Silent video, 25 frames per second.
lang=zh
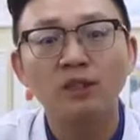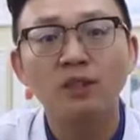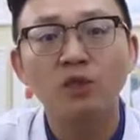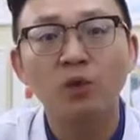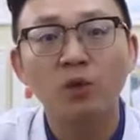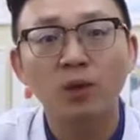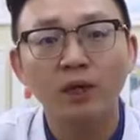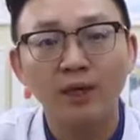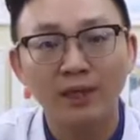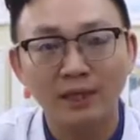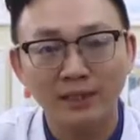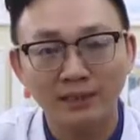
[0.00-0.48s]

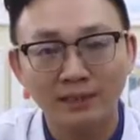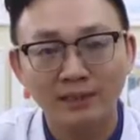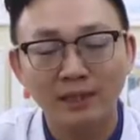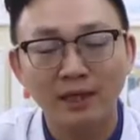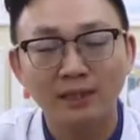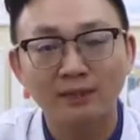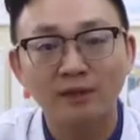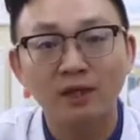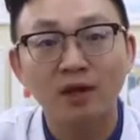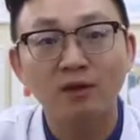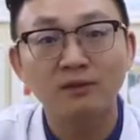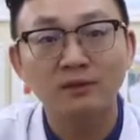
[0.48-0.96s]
是会影
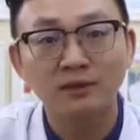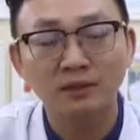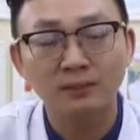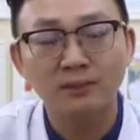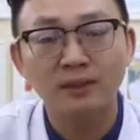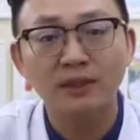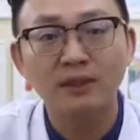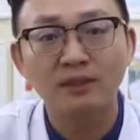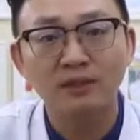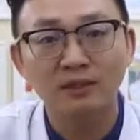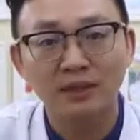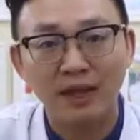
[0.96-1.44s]
响到
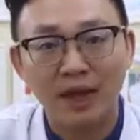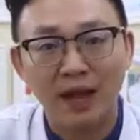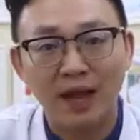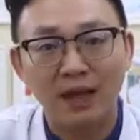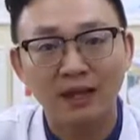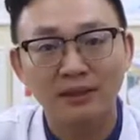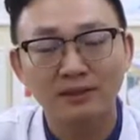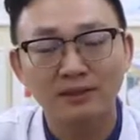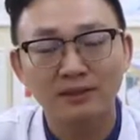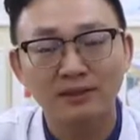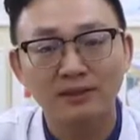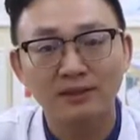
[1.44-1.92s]
自闭症的
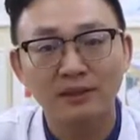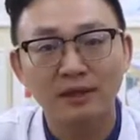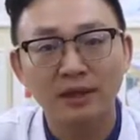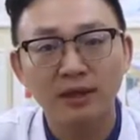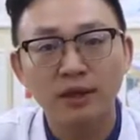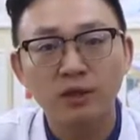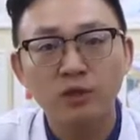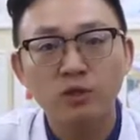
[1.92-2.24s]
孩子。